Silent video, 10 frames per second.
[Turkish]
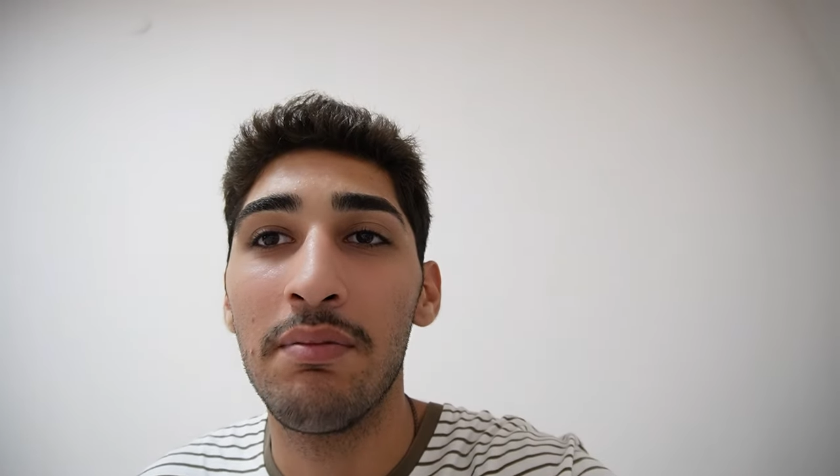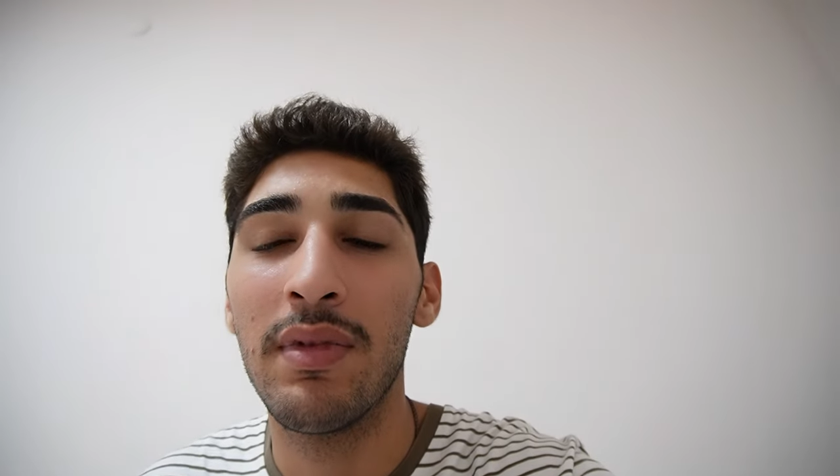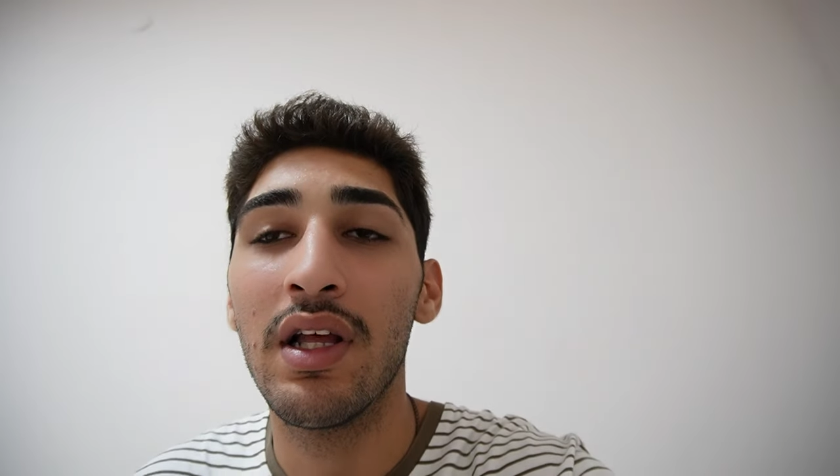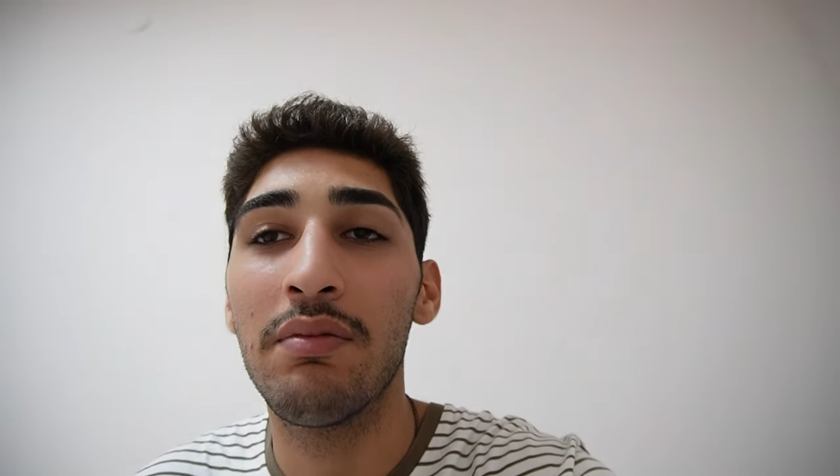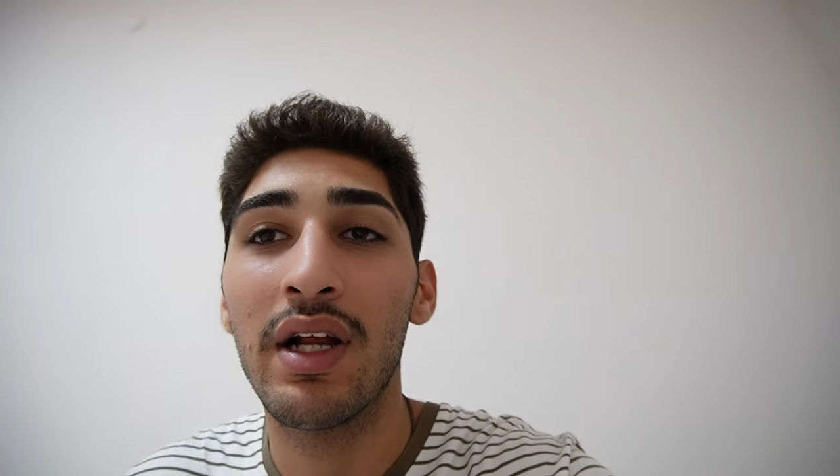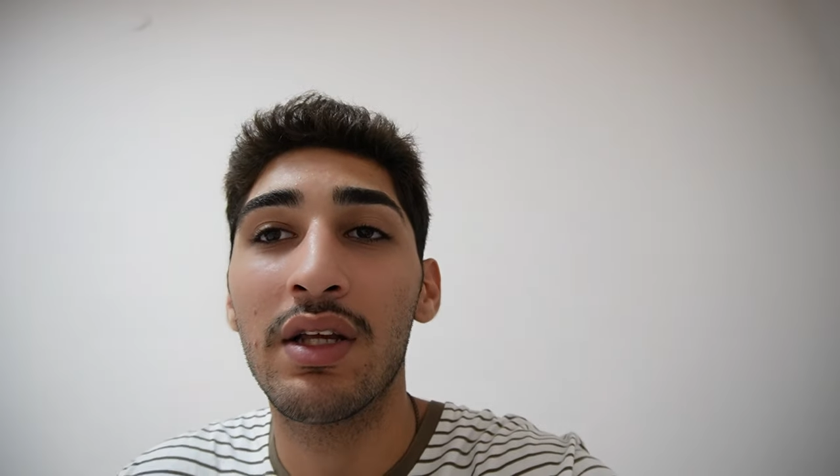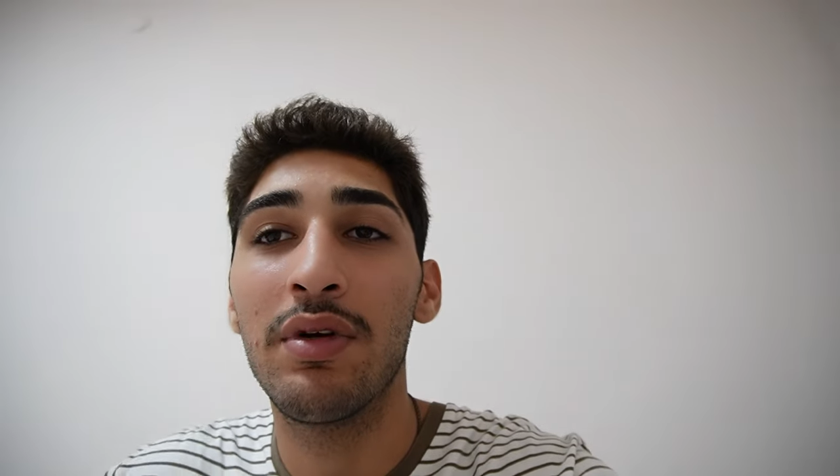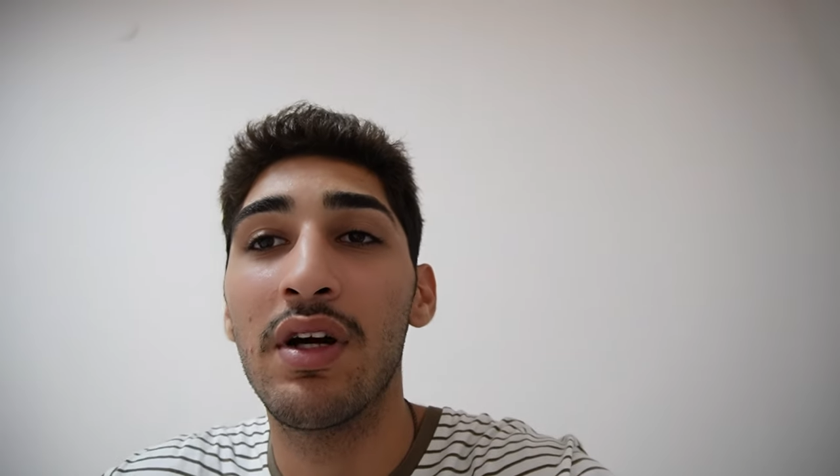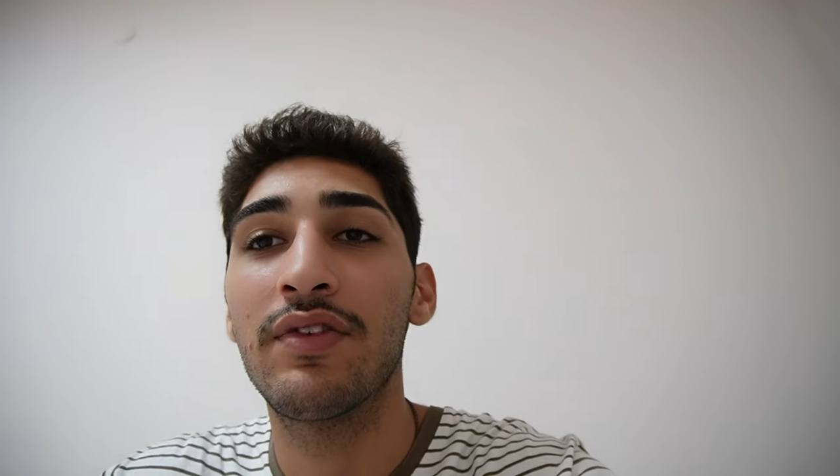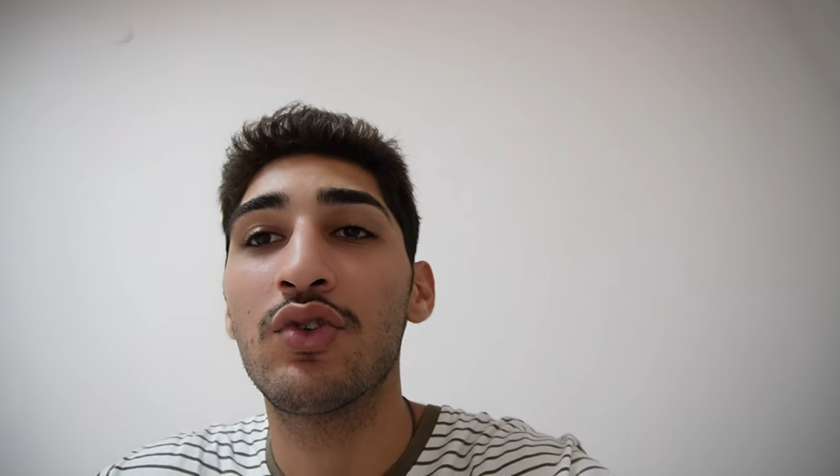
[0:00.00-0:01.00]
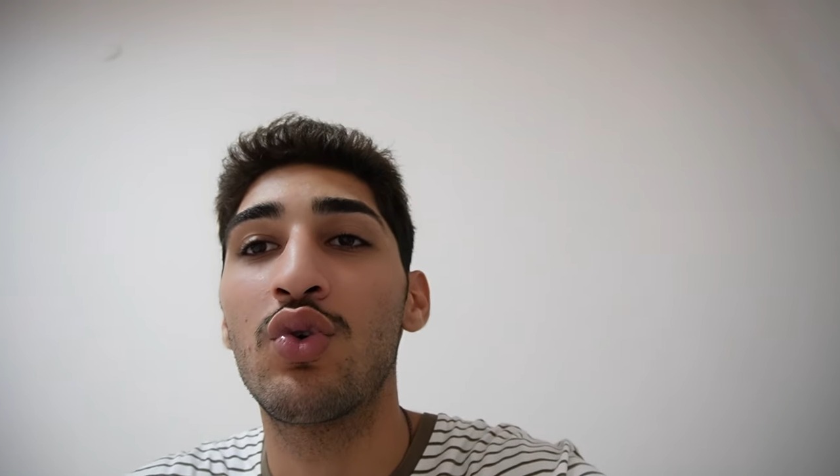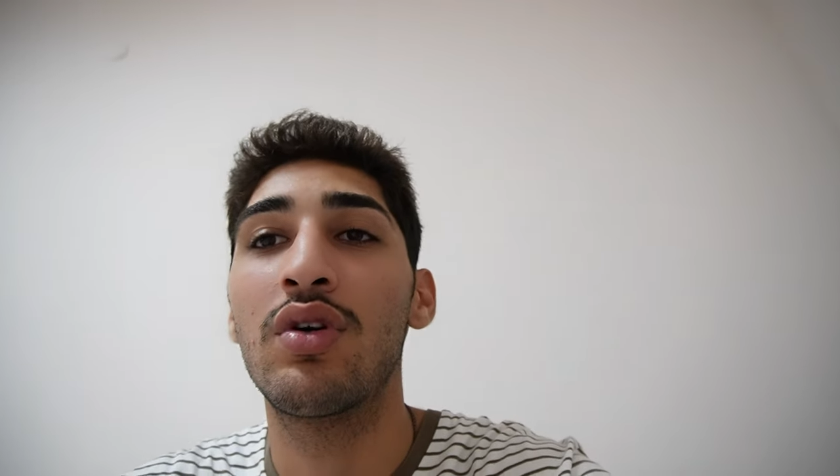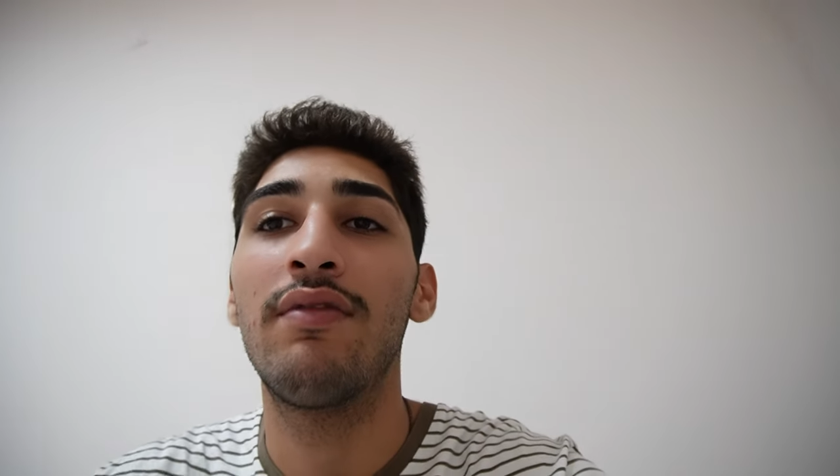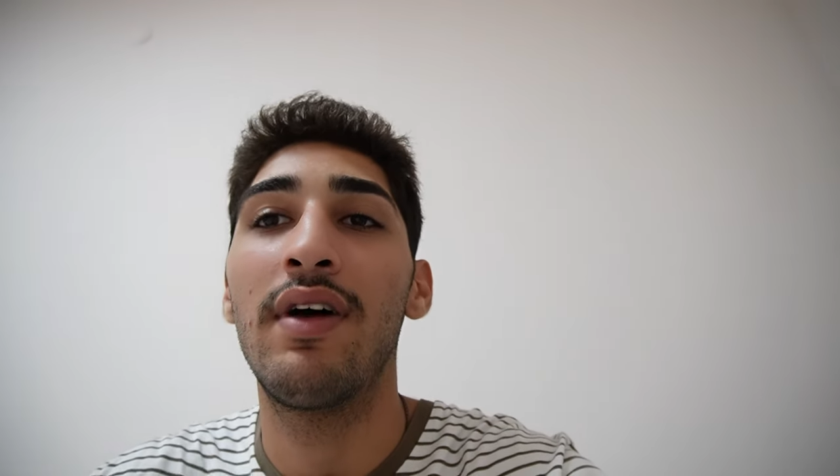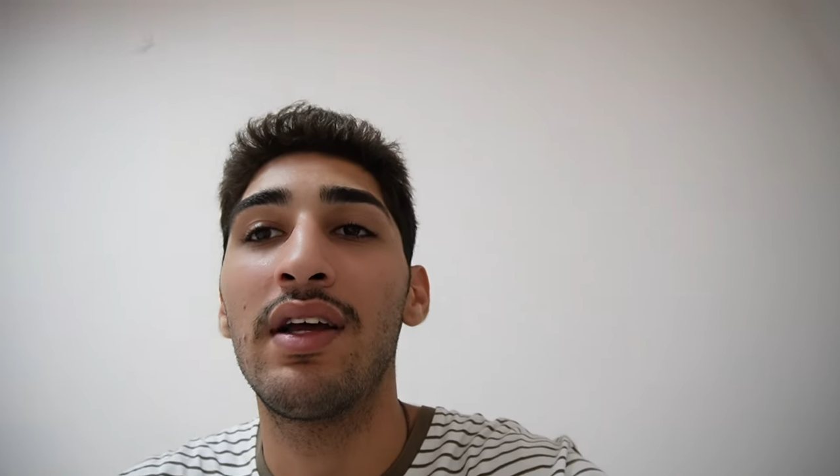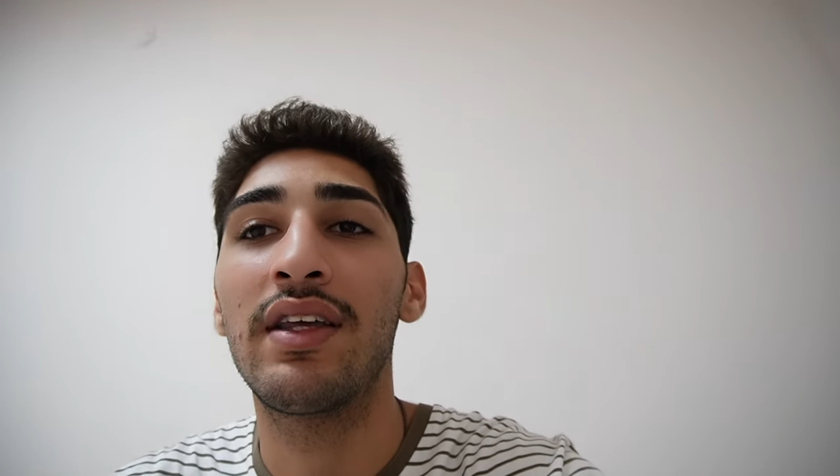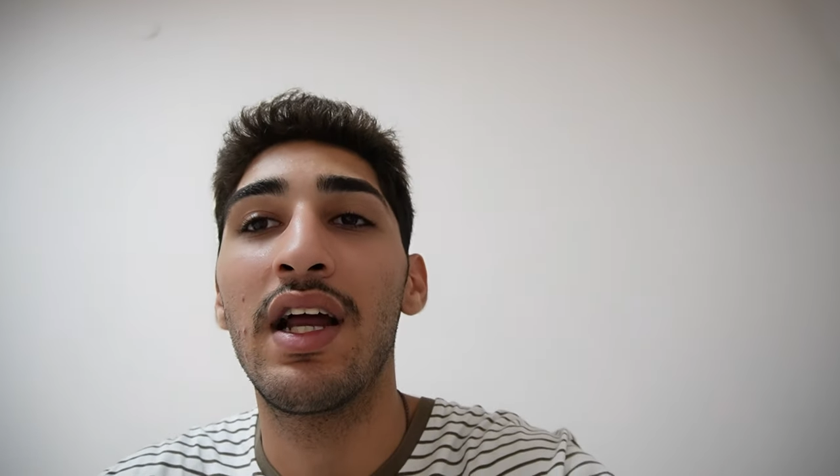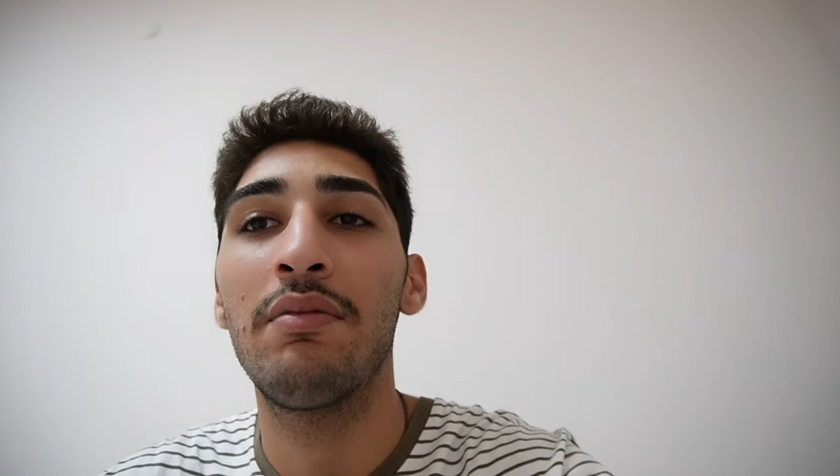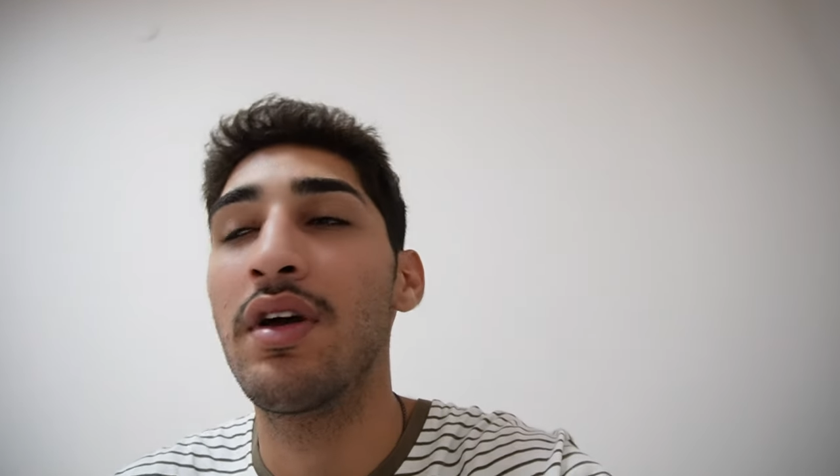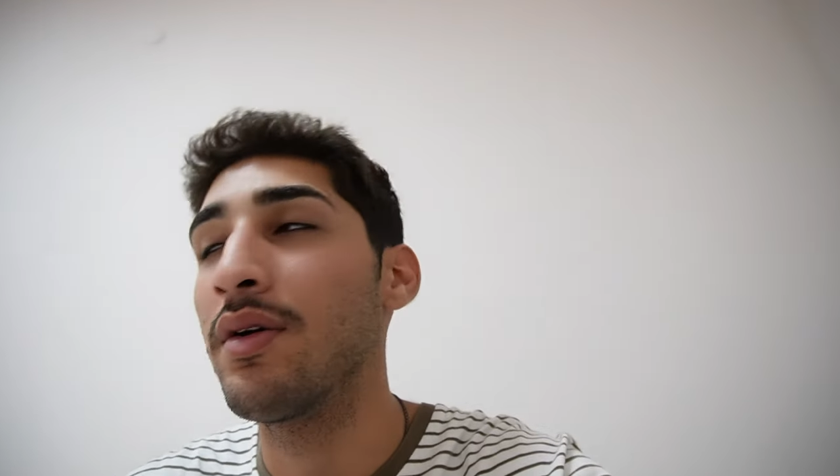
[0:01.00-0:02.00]
millet belki bir hafta sonra falan
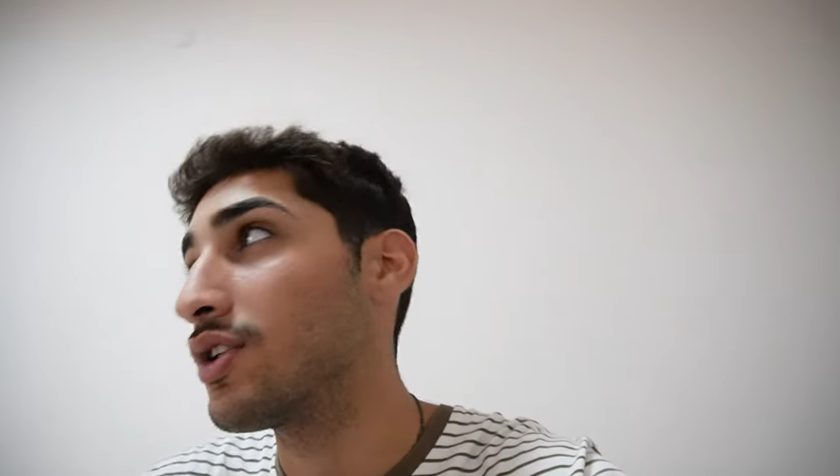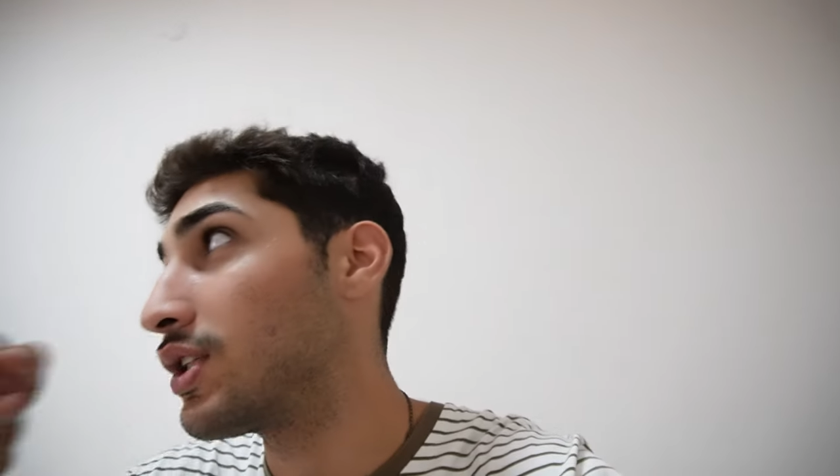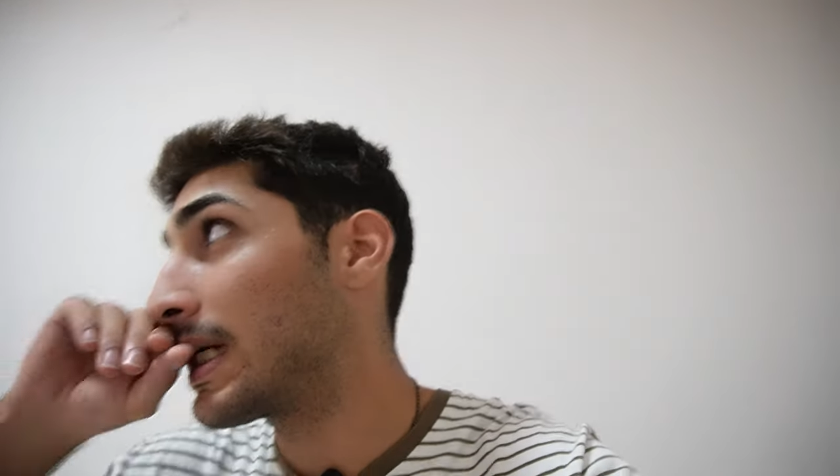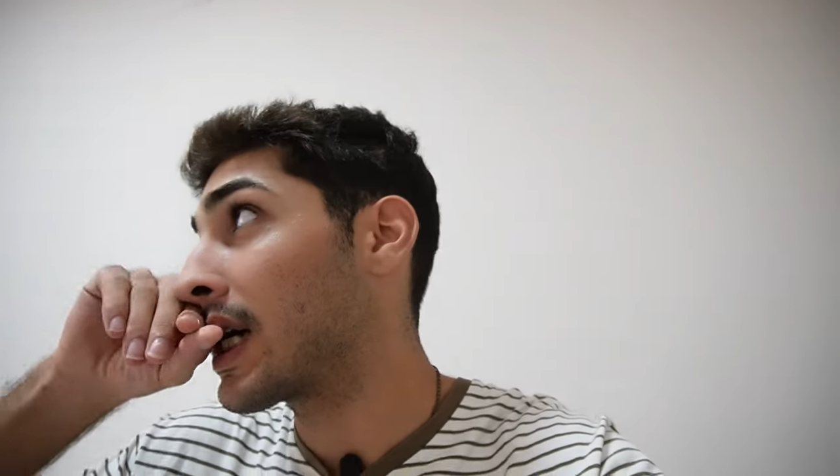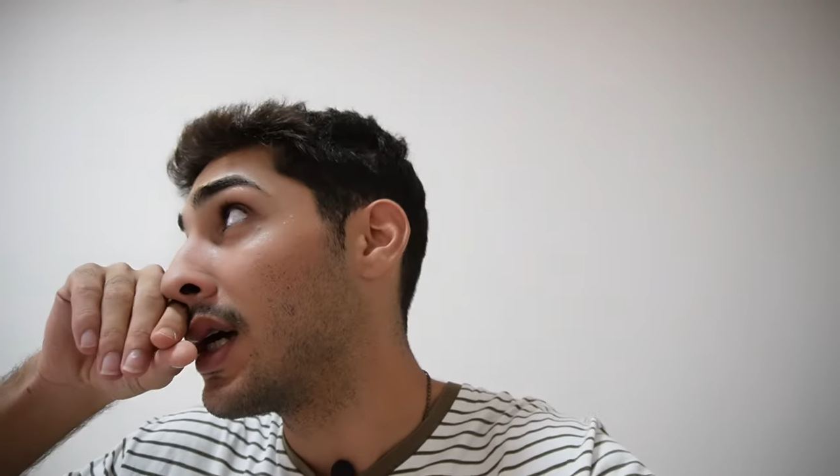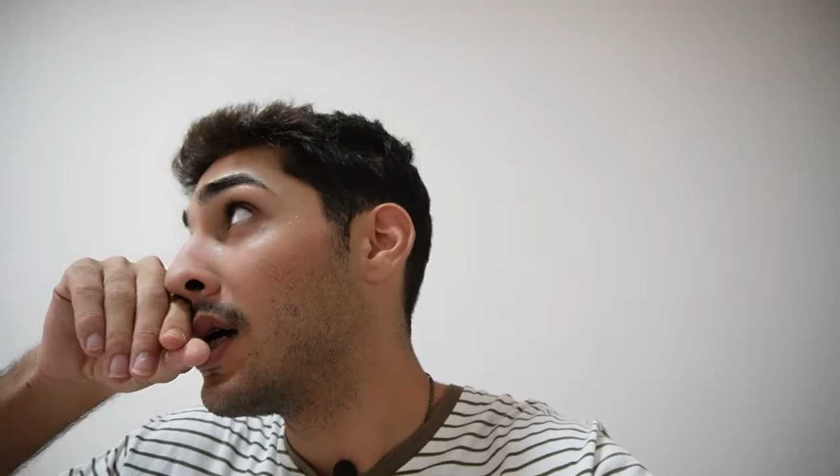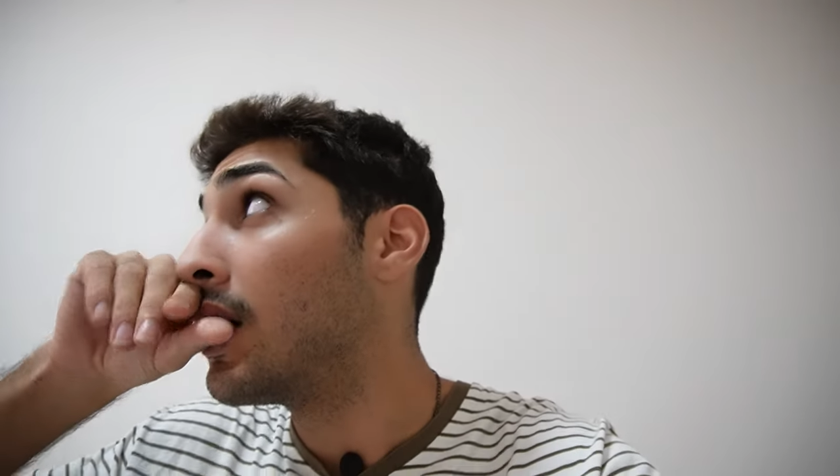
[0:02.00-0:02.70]
gelmeye başlayacak.